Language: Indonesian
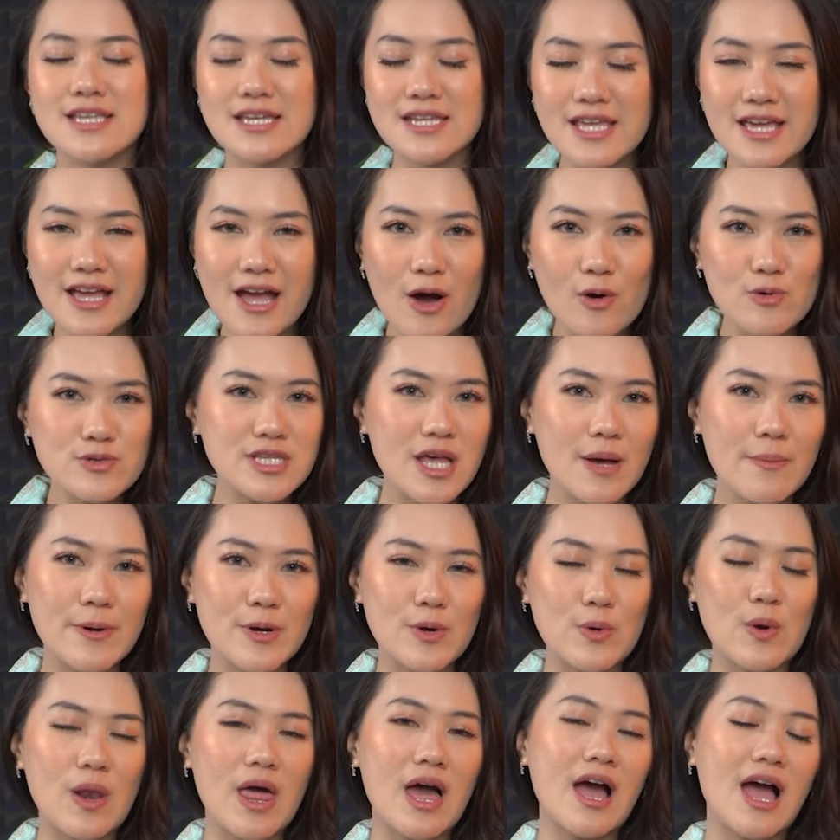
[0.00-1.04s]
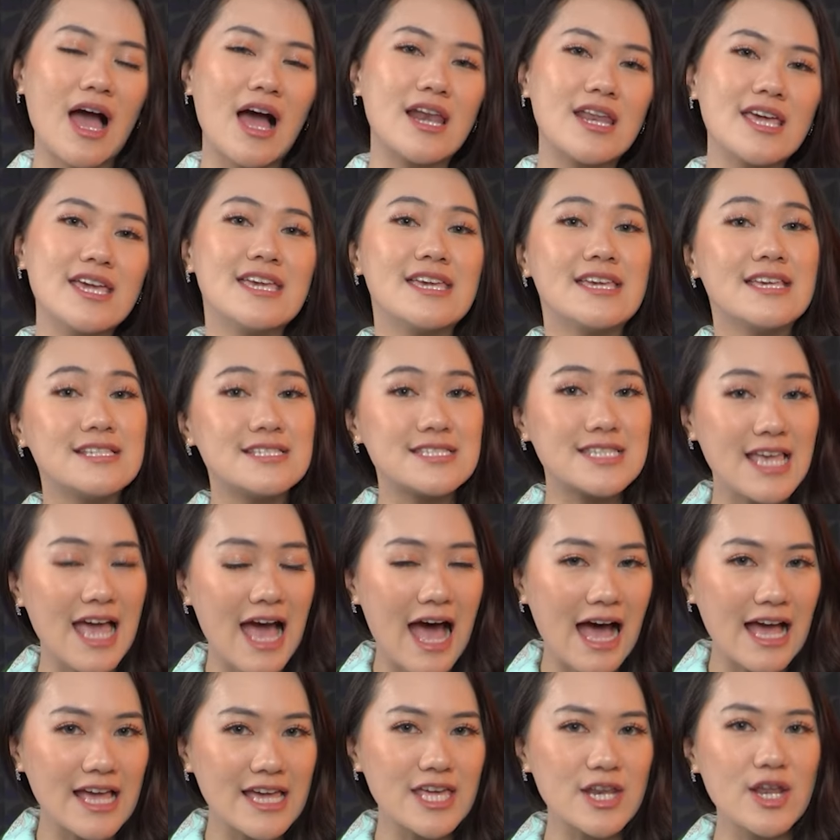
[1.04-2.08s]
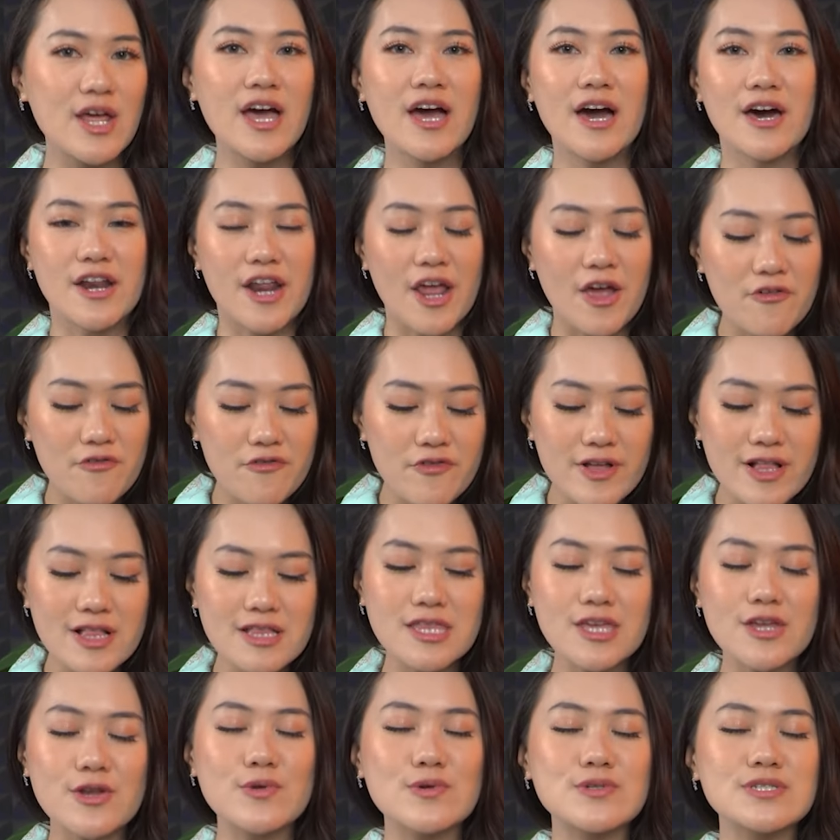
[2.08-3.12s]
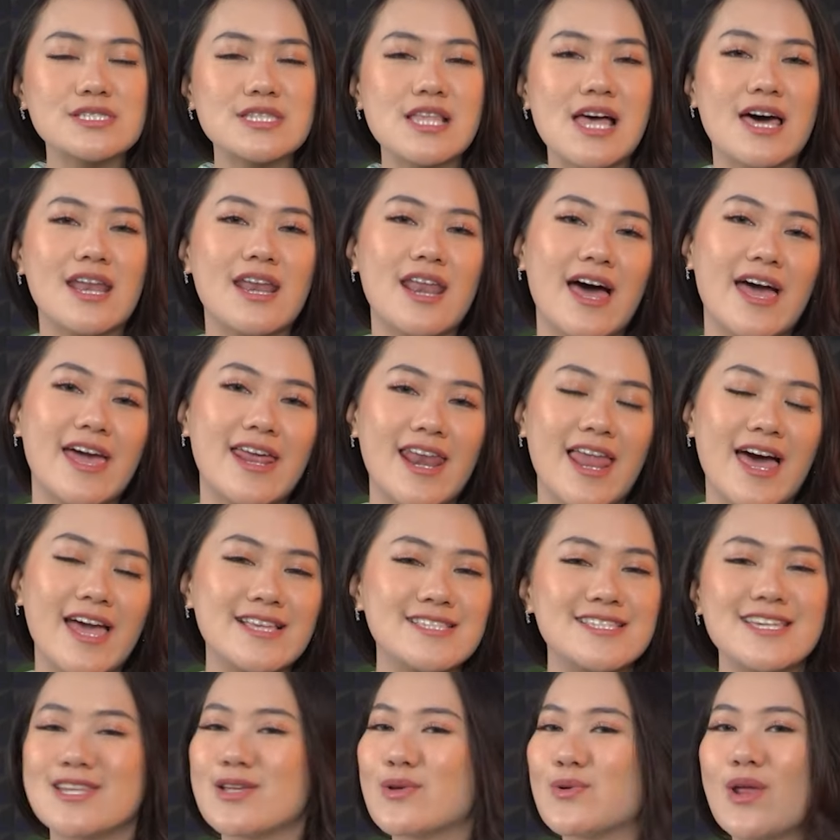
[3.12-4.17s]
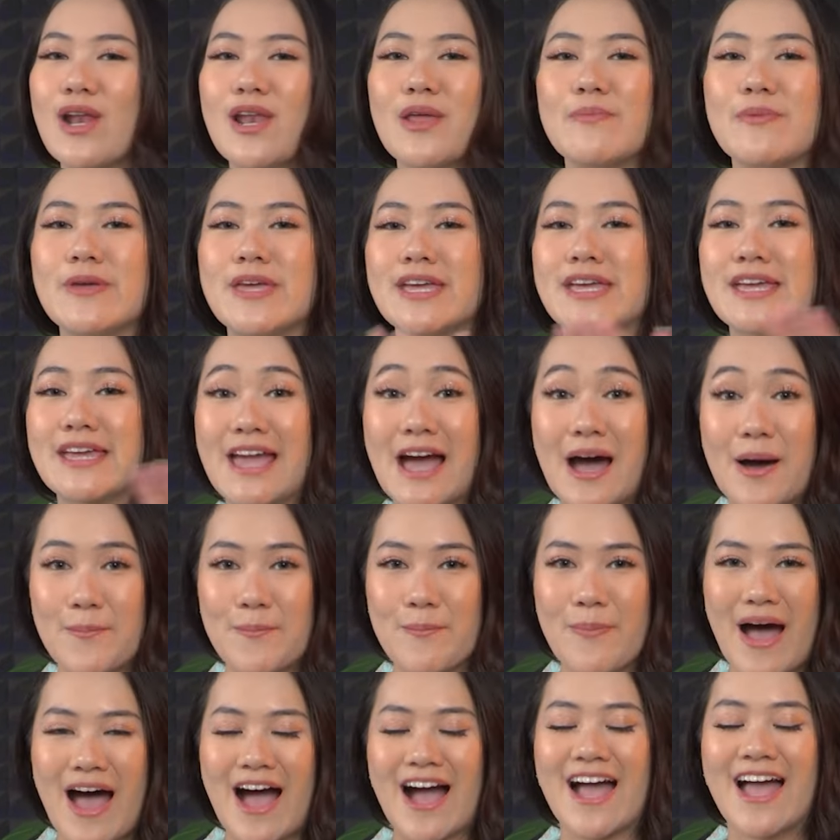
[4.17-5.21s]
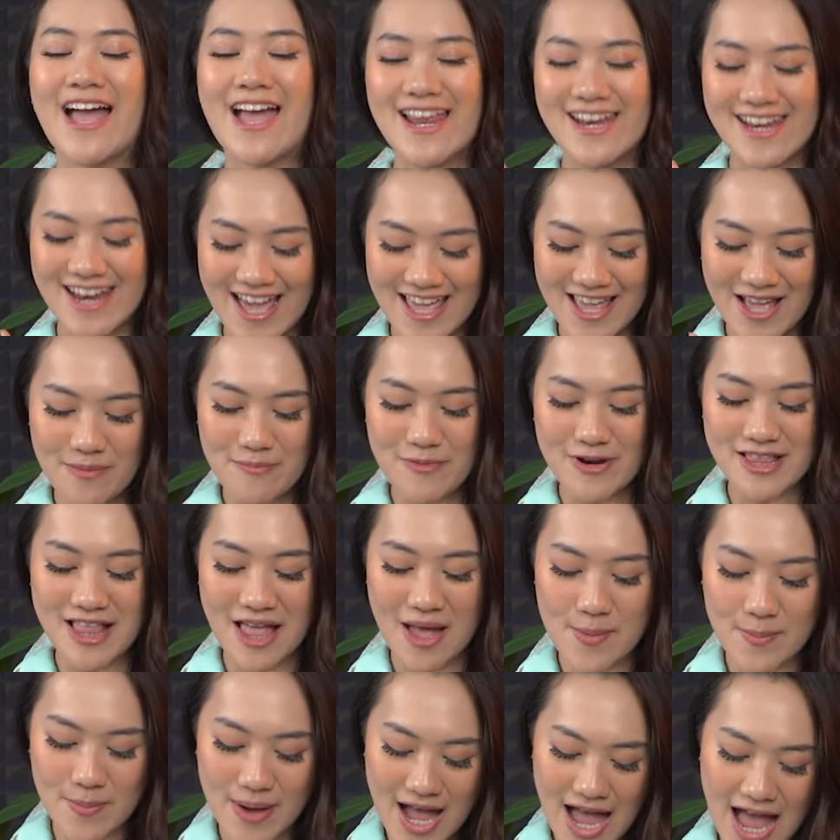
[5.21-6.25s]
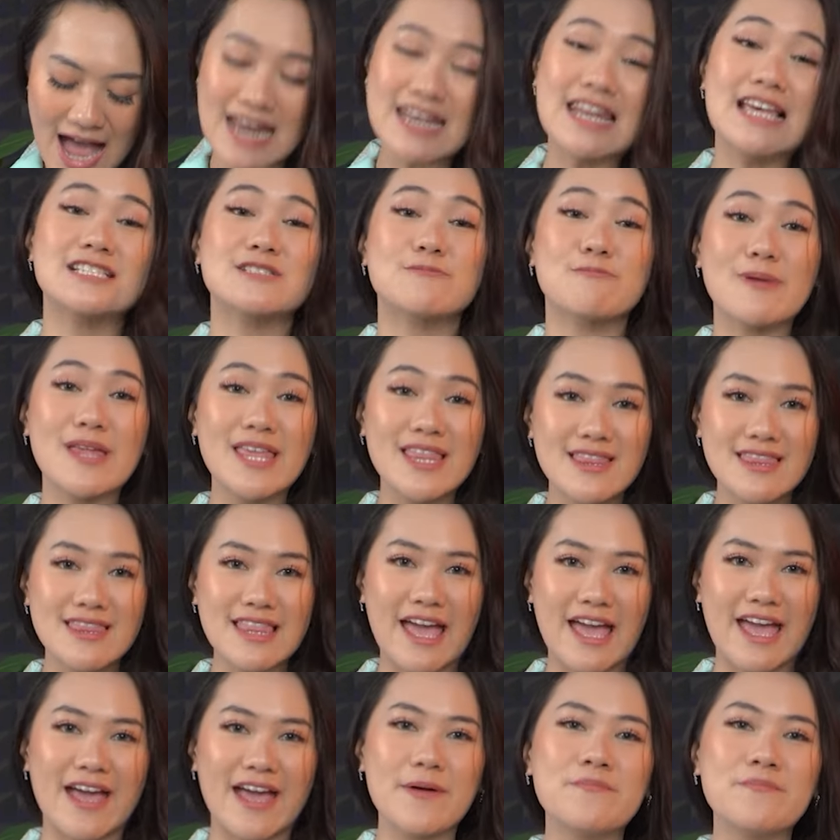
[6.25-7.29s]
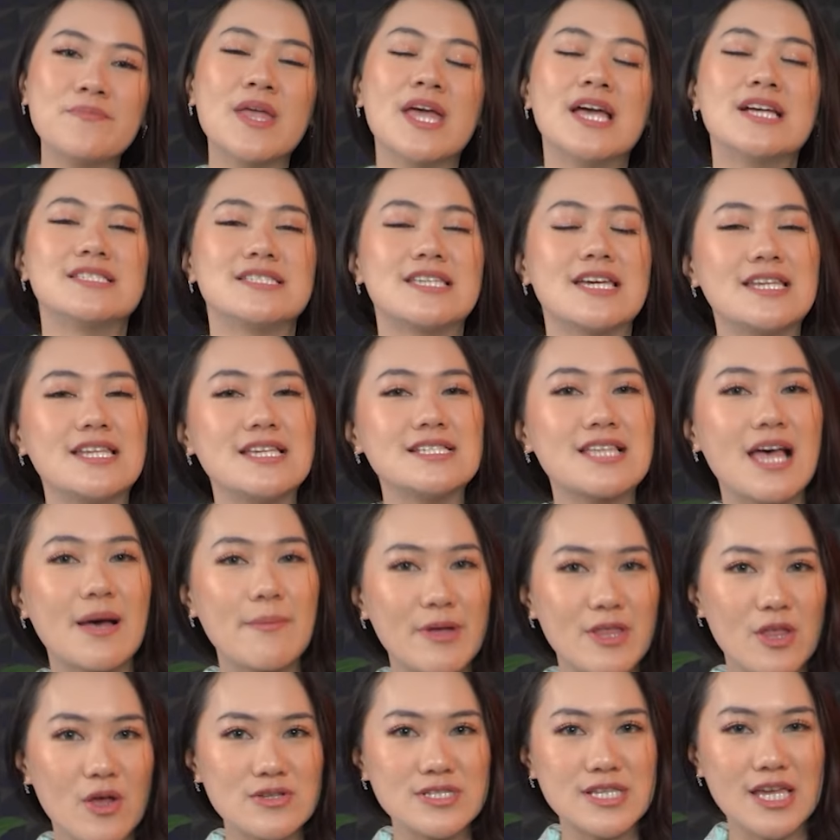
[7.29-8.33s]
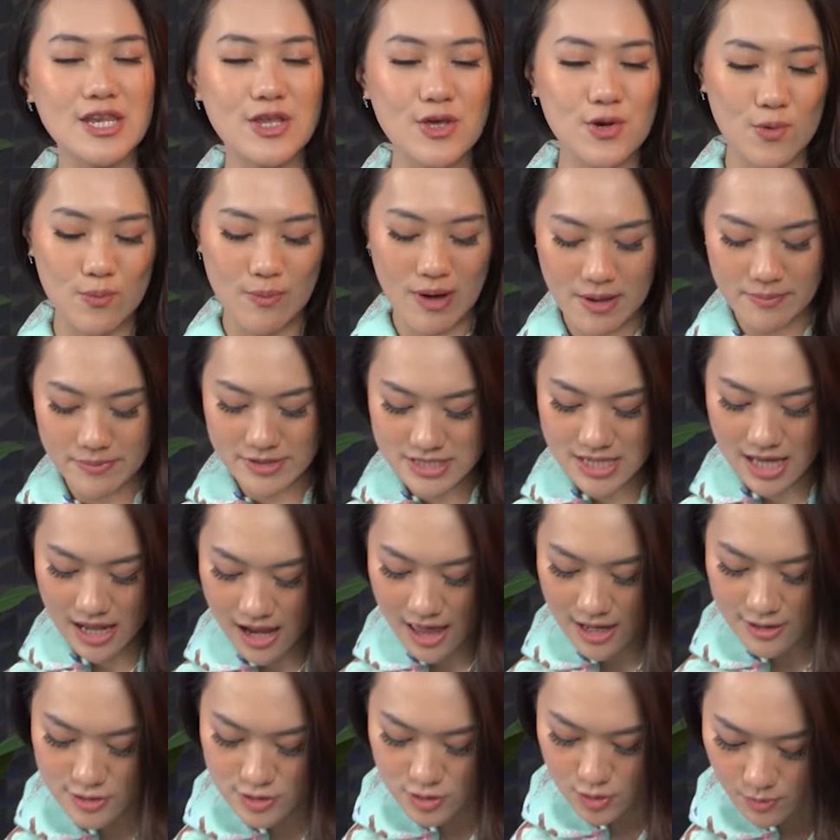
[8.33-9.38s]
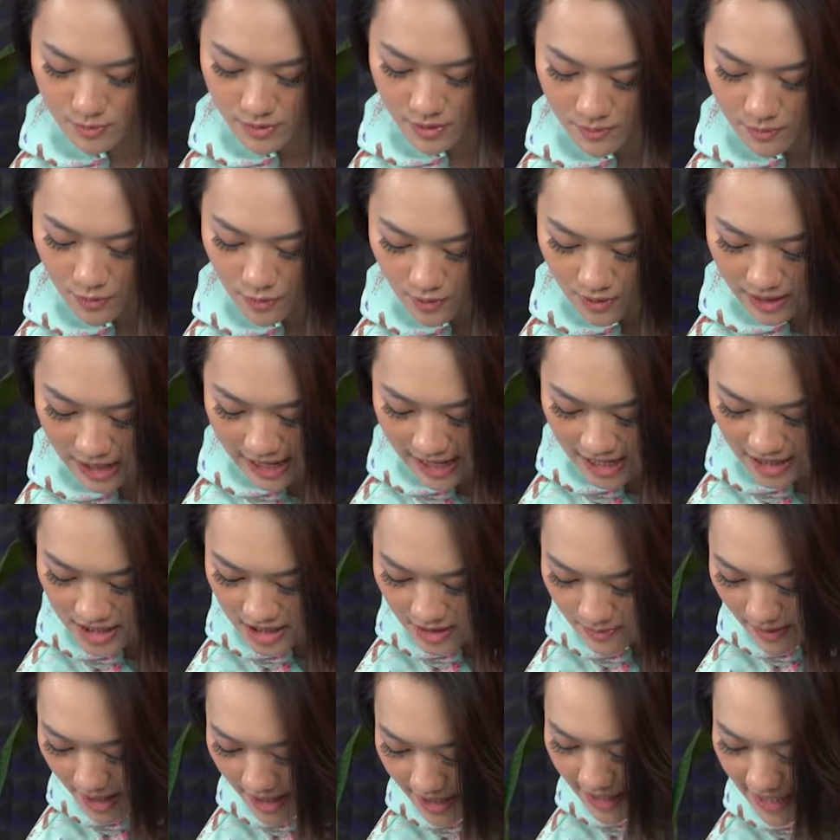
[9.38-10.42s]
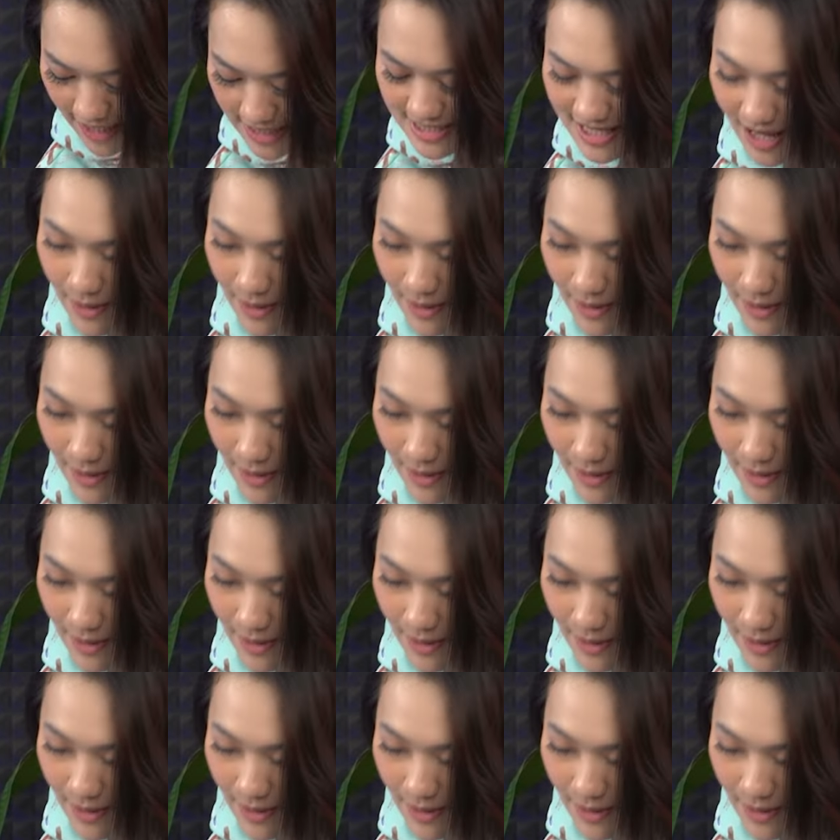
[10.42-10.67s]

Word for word: Jadi nggak usah berulang kali isi air, refill terus dan lain-lain. Jadi udah lebih gampang gampang. Nah yang pertama ada split tank. Jadi sahabat OC di rumah bisa langsung membuka di bagian